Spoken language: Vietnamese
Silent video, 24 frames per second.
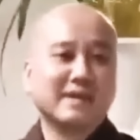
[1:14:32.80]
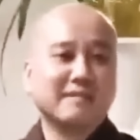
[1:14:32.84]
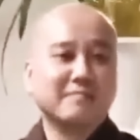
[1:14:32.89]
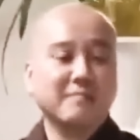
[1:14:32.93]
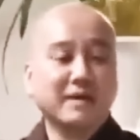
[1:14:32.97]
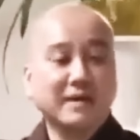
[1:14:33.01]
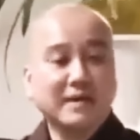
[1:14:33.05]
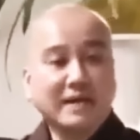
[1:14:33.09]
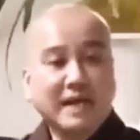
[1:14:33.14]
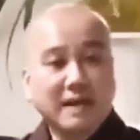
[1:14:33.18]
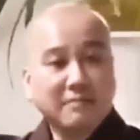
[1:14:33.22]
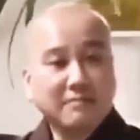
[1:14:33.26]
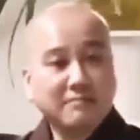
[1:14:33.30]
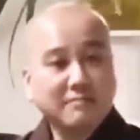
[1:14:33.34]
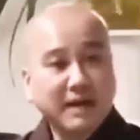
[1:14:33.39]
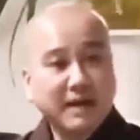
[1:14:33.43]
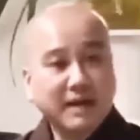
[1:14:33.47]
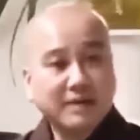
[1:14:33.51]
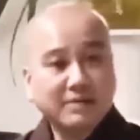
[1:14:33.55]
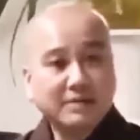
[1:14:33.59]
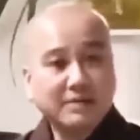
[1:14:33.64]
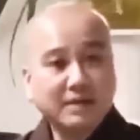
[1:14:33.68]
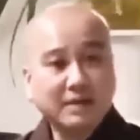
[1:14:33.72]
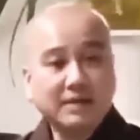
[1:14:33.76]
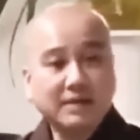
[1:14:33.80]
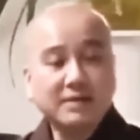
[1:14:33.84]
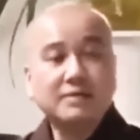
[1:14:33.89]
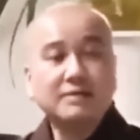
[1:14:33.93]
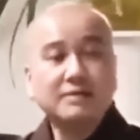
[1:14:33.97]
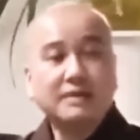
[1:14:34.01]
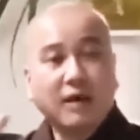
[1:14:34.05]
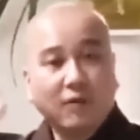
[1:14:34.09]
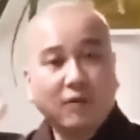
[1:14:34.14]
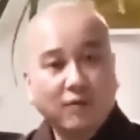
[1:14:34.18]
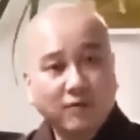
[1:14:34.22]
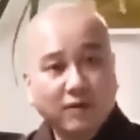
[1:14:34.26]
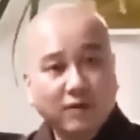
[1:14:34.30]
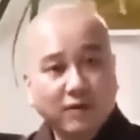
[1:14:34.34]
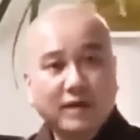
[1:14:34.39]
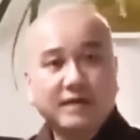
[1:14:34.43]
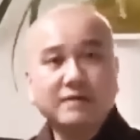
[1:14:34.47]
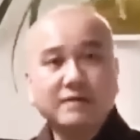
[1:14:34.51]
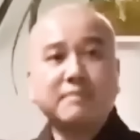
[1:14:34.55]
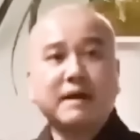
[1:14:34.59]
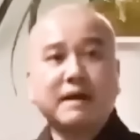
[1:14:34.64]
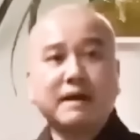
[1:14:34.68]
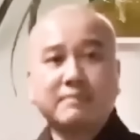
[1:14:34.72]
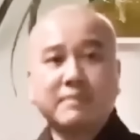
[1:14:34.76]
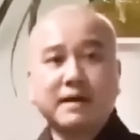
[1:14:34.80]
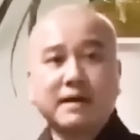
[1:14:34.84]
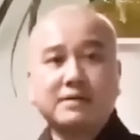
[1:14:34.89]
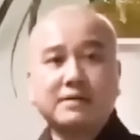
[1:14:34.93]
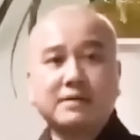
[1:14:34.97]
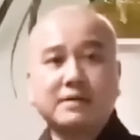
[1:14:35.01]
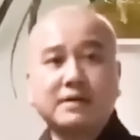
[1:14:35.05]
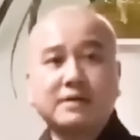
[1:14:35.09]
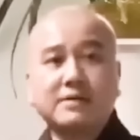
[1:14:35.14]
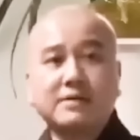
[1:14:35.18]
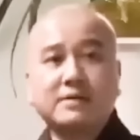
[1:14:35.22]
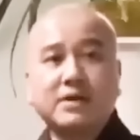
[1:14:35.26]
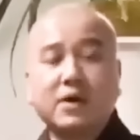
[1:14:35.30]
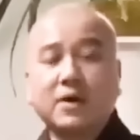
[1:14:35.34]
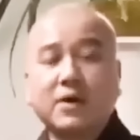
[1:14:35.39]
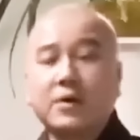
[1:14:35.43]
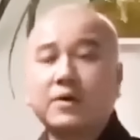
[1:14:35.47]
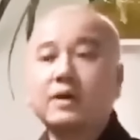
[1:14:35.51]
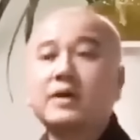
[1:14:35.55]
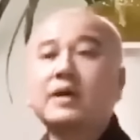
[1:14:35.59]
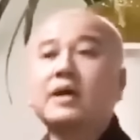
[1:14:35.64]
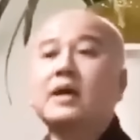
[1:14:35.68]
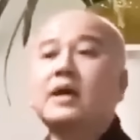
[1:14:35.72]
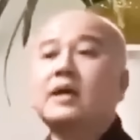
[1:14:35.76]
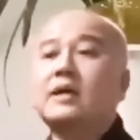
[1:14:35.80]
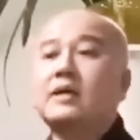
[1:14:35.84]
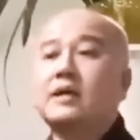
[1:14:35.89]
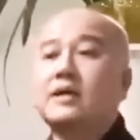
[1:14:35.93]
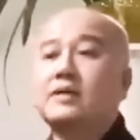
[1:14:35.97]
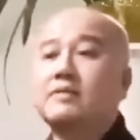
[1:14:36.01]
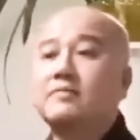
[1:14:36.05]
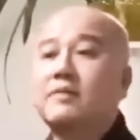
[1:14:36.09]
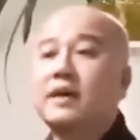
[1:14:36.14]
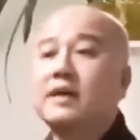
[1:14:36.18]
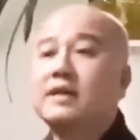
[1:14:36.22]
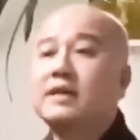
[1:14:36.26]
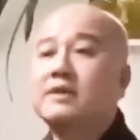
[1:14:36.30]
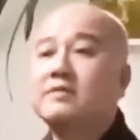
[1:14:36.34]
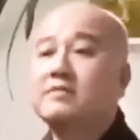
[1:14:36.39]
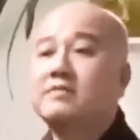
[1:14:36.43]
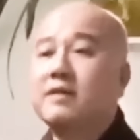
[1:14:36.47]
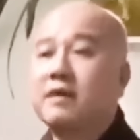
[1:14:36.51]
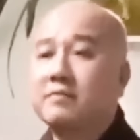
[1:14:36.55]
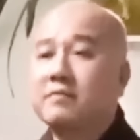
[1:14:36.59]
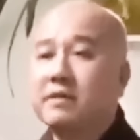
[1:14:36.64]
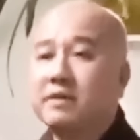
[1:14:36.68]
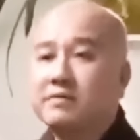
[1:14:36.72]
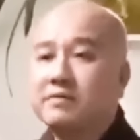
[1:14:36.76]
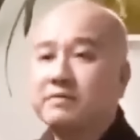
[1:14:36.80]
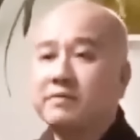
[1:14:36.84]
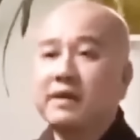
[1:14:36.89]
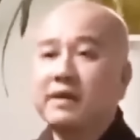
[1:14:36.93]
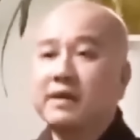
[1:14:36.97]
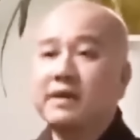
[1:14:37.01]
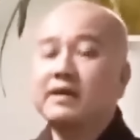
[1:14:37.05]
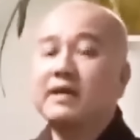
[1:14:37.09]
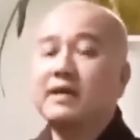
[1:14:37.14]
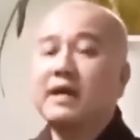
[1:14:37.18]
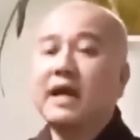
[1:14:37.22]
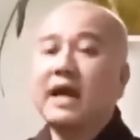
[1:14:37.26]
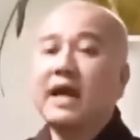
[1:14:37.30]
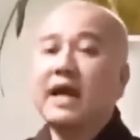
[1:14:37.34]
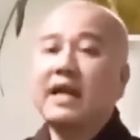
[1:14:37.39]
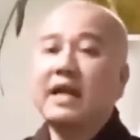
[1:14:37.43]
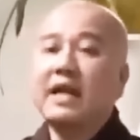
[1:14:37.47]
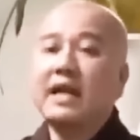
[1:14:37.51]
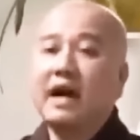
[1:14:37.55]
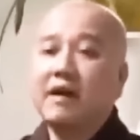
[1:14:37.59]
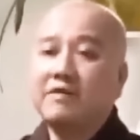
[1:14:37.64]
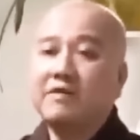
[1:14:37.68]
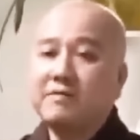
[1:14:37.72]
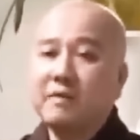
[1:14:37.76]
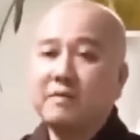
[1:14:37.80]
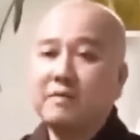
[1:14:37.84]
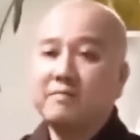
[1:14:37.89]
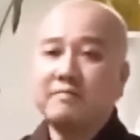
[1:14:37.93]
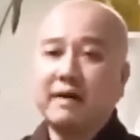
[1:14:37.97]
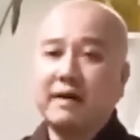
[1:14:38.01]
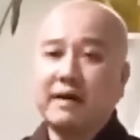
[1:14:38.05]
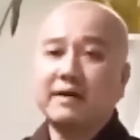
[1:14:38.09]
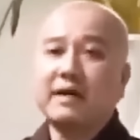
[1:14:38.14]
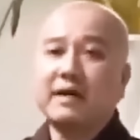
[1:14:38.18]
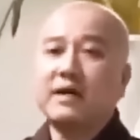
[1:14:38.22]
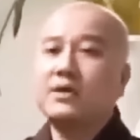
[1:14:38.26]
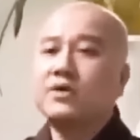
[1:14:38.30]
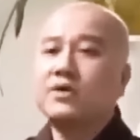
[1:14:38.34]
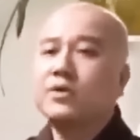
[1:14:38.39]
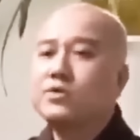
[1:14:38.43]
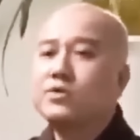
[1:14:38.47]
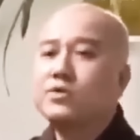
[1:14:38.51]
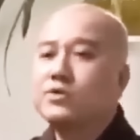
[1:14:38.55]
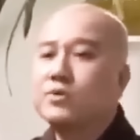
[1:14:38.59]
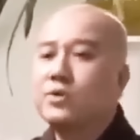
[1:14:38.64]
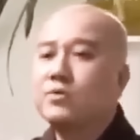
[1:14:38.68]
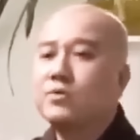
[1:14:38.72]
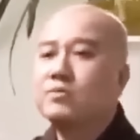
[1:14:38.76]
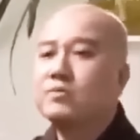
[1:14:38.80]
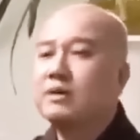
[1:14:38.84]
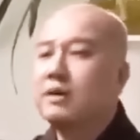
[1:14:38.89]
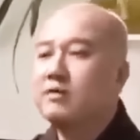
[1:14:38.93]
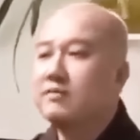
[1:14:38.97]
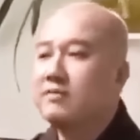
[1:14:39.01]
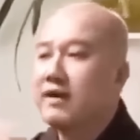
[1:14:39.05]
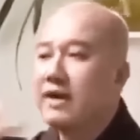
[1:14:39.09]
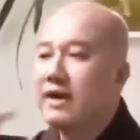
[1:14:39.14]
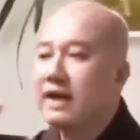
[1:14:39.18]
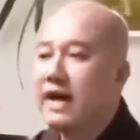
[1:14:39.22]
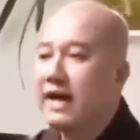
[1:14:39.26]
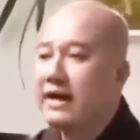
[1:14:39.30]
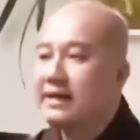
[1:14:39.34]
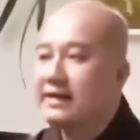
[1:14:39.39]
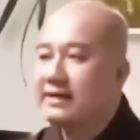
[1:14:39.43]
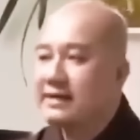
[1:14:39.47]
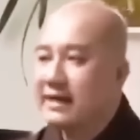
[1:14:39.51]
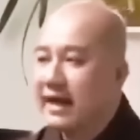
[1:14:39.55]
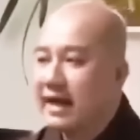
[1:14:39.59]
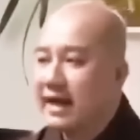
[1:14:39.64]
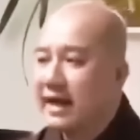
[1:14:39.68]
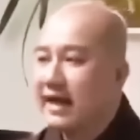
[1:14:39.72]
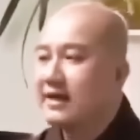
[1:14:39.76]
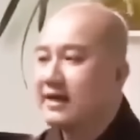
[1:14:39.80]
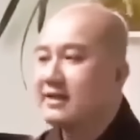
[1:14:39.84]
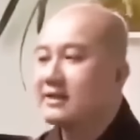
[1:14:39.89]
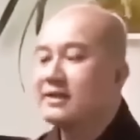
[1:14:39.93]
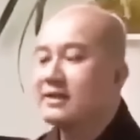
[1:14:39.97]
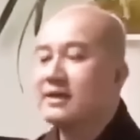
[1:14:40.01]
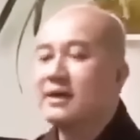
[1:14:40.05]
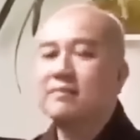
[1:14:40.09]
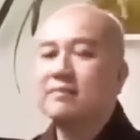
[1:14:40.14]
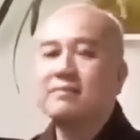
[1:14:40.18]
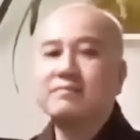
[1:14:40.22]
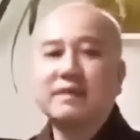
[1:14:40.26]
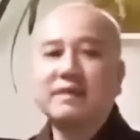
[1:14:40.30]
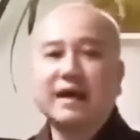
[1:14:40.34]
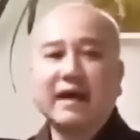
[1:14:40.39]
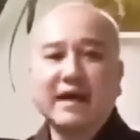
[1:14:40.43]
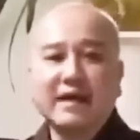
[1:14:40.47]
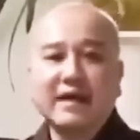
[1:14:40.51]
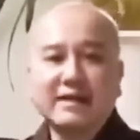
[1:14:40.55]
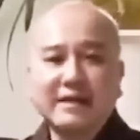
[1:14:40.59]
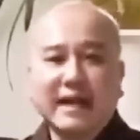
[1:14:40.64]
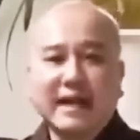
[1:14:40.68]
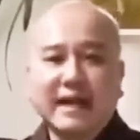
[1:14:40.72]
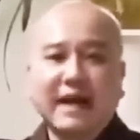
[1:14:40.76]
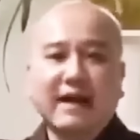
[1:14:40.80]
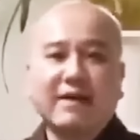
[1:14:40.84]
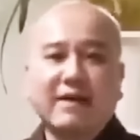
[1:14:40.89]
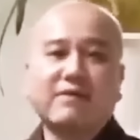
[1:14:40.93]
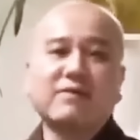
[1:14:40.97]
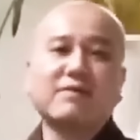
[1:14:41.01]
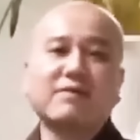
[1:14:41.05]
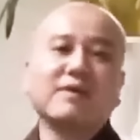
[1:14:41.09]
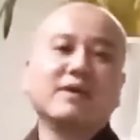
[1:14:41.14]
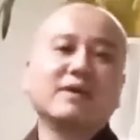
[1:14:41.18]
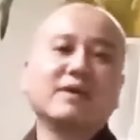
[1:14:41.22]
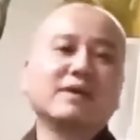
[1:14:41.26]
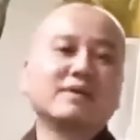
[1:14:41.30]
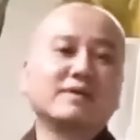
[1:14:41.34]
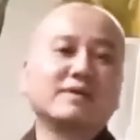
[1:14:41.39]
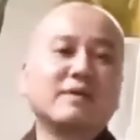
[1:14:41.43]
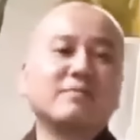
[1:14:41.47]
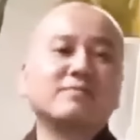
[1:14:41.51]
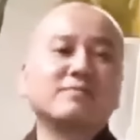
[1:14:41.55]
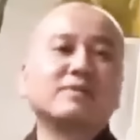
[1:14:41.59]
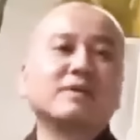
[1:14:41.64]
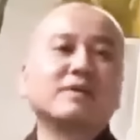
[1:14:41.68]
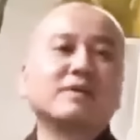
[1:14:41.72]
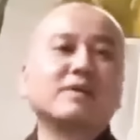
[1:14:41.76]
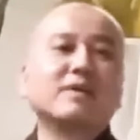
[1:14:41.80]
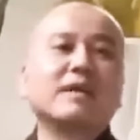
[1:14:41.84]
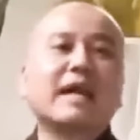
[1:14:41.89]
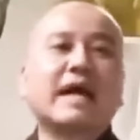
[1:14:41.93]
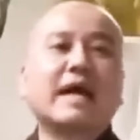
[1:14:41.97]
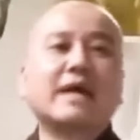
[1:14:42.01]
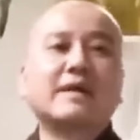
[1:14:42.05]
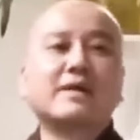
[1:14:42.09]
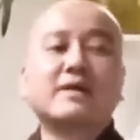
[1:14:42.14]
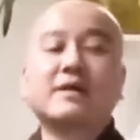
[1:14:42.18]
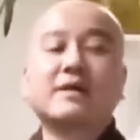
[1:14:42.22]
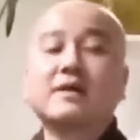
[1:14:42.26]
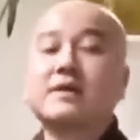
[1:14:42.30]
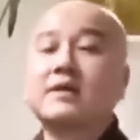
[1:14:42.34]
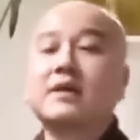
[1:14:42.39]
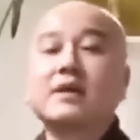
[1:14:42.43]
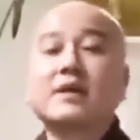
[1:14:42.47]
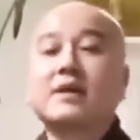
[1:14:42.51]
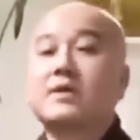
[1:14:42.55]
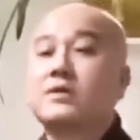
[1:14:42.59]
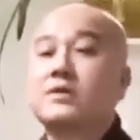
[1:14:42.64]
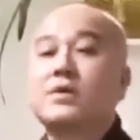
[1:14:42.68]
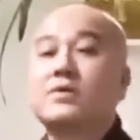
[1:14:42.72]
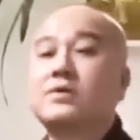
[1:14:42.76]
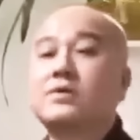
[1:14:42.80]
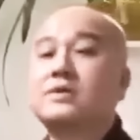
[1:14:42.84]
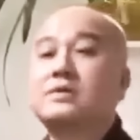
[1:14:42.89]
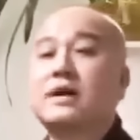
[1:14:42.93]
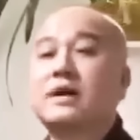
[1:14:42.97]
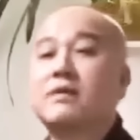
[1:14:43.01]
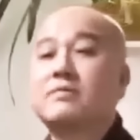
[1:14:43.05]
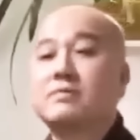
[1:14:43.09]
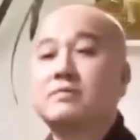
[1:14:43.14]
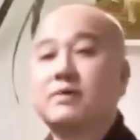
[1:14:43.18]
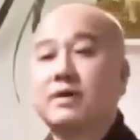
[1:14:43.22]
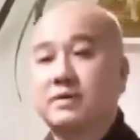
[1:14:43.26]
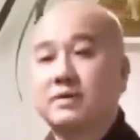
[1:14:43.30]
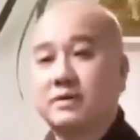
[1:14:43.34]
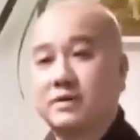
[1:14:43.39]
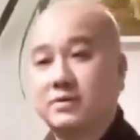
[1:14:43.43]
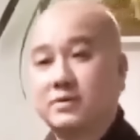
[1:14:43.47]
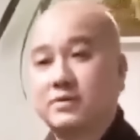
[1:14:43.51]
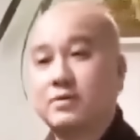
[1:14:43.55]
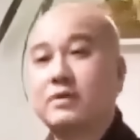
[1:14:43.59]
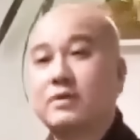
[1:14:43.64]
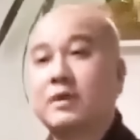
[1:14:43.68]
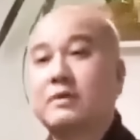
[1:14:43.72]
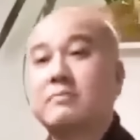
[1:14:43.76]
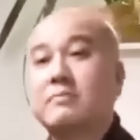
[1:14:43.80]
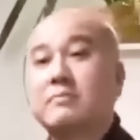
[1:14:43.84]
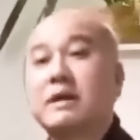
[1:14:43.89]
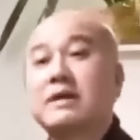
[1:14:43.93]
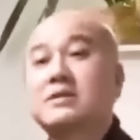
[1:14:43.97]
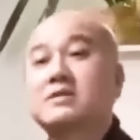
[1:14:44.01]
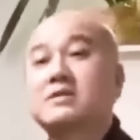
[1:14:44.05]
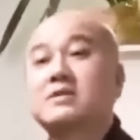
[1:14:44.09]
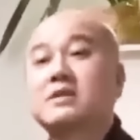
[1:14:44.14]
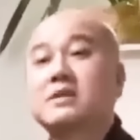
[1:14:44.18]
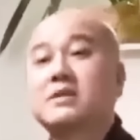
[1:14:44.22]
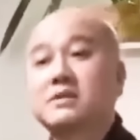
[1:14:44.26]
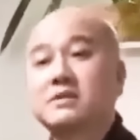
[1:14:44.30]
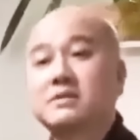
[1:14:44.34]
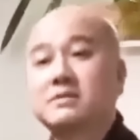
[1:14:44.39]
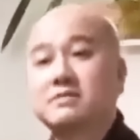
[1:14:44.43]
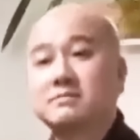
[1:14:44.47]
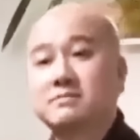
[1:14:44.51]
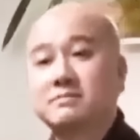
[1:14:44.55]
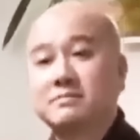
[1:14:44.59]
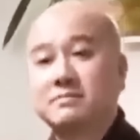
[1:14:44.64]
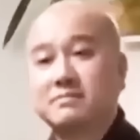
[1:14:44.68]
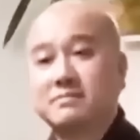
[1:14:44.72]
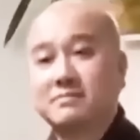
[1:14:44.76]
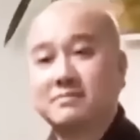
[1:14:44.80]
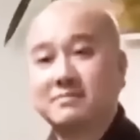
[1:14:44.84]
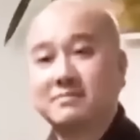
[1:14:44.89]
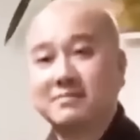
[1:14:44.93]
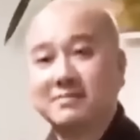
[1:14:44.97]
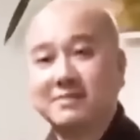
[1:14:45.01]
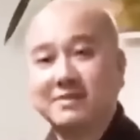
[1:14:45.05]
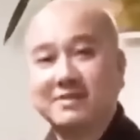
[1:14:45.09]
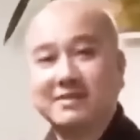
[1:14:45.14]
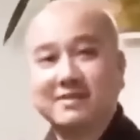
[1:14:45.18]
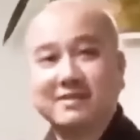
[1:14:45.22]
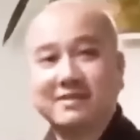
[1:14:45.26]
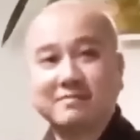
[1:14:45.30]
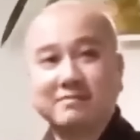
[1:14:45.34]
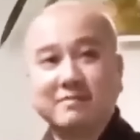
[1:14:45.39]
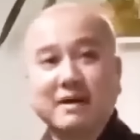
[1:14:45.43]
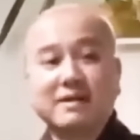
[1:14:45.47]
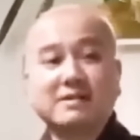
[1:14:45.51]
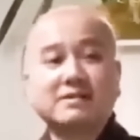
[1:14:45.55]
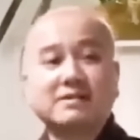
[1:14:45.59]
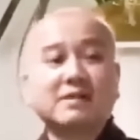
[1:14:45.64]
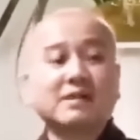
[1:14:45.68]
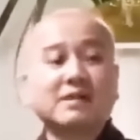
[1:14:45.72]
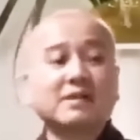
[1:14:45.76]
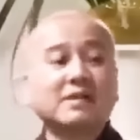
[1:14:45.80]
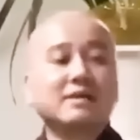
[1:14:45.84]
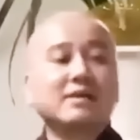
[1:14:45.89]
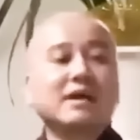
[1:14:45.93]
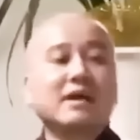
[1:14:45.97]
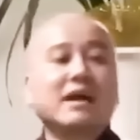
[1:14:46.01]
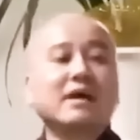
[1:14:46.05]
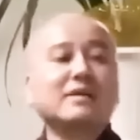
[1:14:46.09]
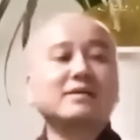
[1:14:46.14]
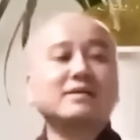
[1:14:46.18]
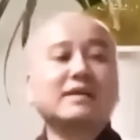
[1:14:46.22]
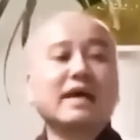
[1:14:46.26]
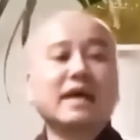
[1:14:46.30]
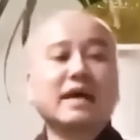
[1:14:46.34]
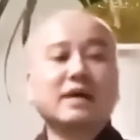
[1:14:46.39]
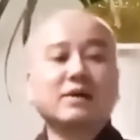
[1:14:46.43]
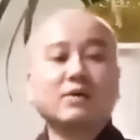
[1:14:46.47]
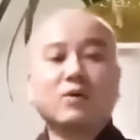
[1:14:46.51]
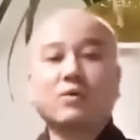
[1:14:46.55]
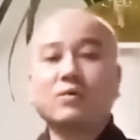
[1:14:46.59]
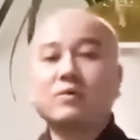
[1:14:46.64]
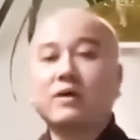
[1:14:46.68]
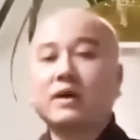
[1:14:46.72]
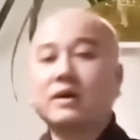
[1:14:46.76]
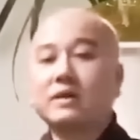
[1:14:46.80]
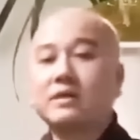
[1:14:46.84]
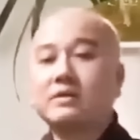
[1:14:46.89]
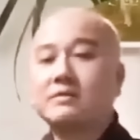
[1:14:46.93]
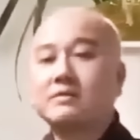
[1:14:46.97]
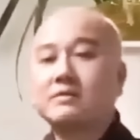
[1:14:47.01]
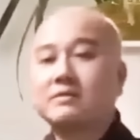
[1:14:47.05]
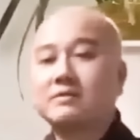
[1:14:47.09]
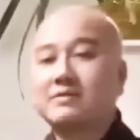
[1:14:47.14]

Mình làm bác sĩ, đậu lấy bằng bác sĩ rồi thì phải đi vào bệnh viện hay là ở phòng mạch. Nói chung là phải hành nghề, chứ không thể nào đóng cửa lại nói tôi xong rồi, giờ tôi làm bác sĩ. Bác sĩ ở nhà ngủ nghỉ.